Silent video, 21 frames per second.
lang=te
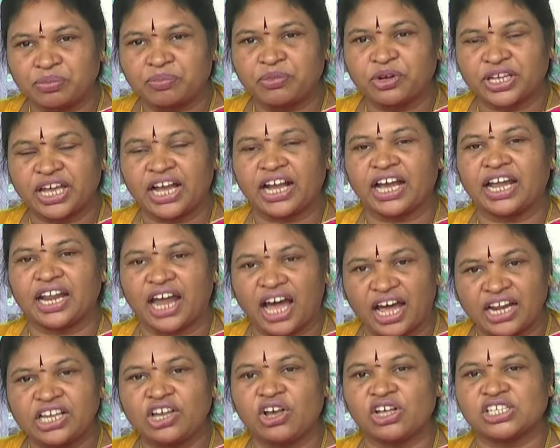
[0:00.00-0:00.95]
ముఖ్యంగా నా
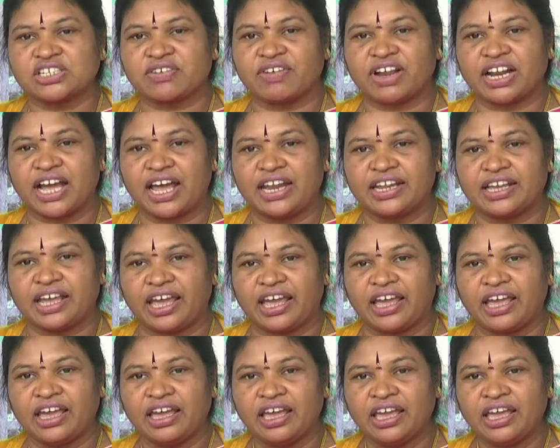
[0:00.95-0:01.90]
నియోజకవర్గానికి
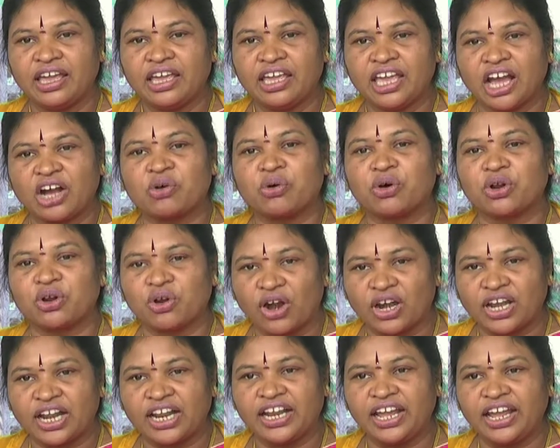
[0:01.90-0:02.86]
ఎక్కువ
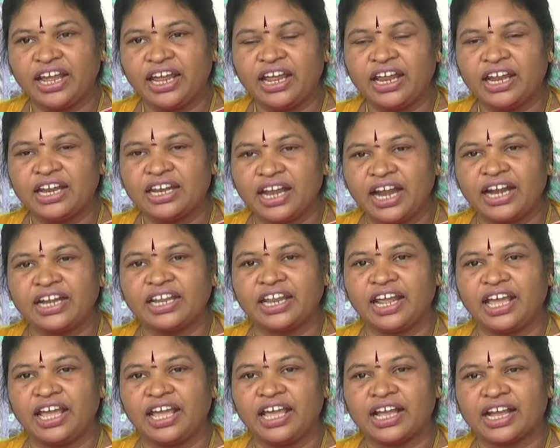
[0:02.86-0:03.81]
రోడ్లని
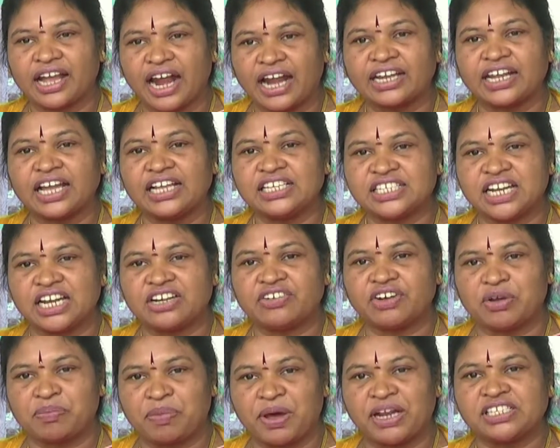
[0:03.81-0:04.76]
నీటిని
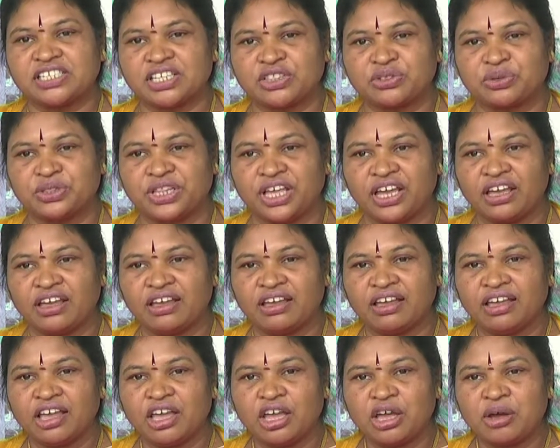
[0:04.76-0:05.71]
కేటాయించినటువంటి పరిస్థితి ఉంది
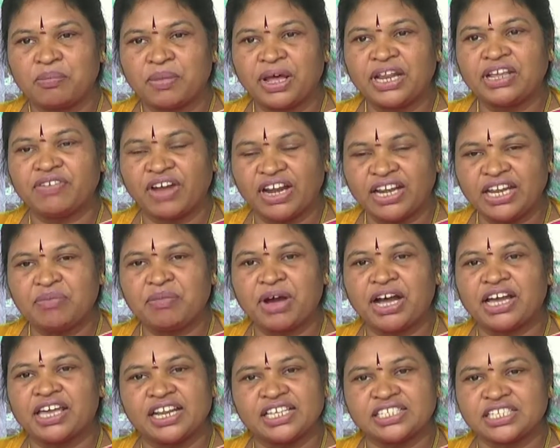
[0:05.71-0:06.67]
మరి ఇవన్నీ మా
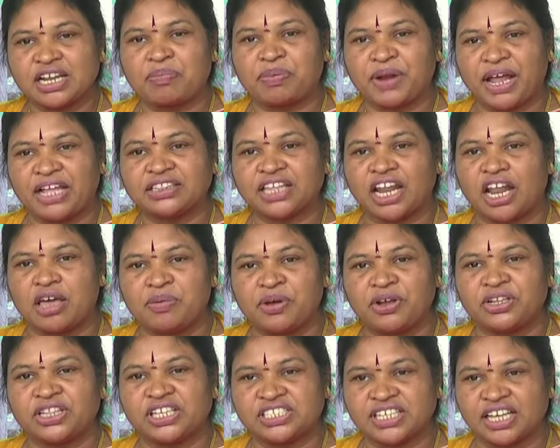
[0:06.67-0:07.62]
గిరిజన ప్రాంతాలు
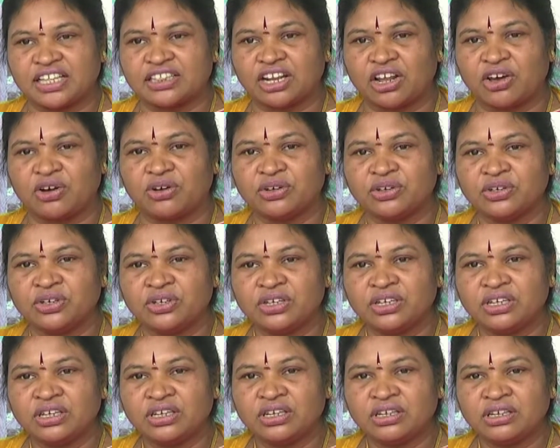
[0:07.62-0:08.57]
అభివృద్ధి చెందడం
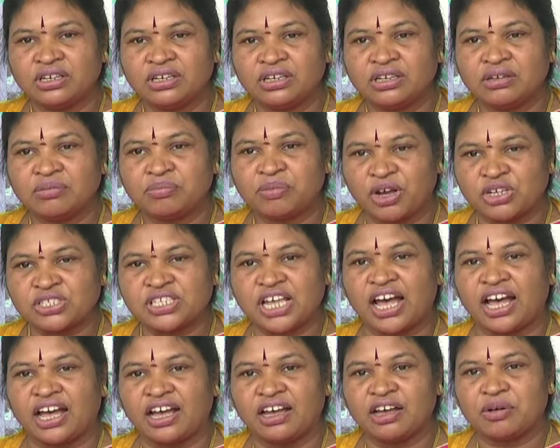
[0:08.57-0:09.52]

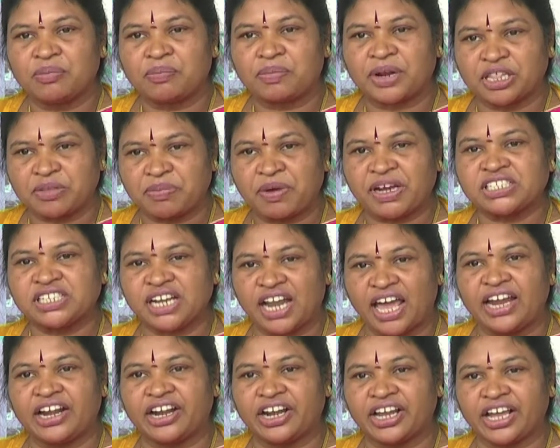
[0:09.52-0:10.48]
బహుశా ప్రతిపక్ష
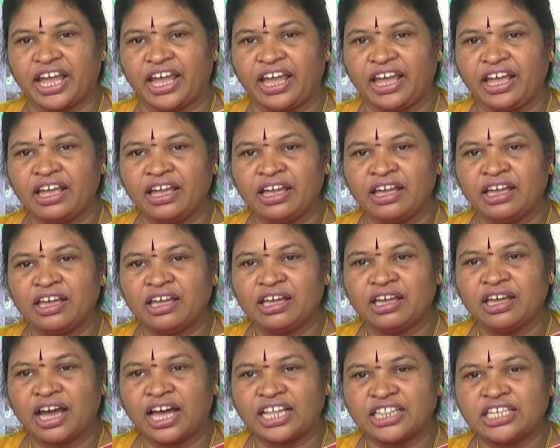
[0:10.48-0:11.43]
నాయకుడికి
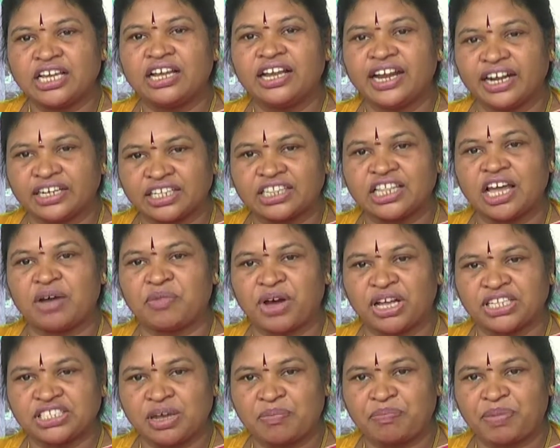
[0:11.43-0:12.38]
అది గిట్టదేమో
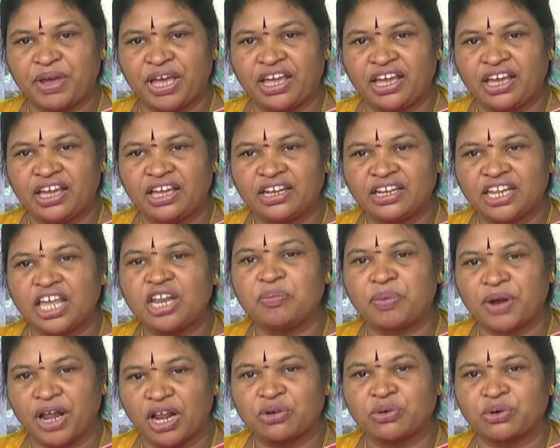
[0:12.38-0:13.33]
అని చెప్పి నేను
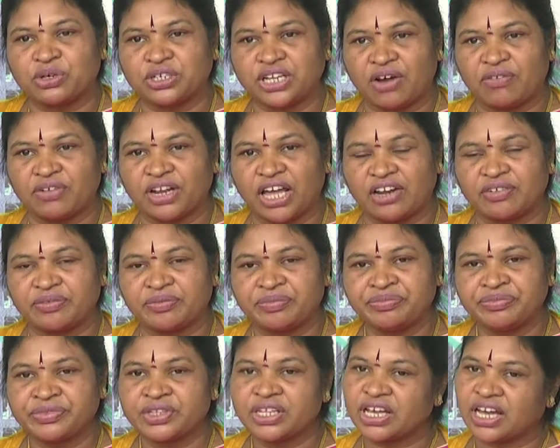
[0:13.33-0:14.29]
ఇప్పుడు అనుకుంటా ఉన్నాను
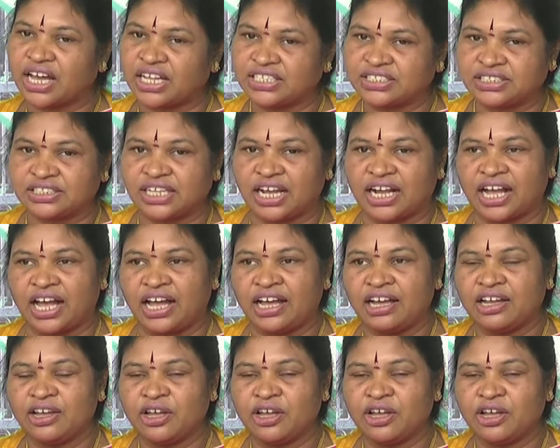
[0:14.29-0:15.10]
ఖచ్చితంగా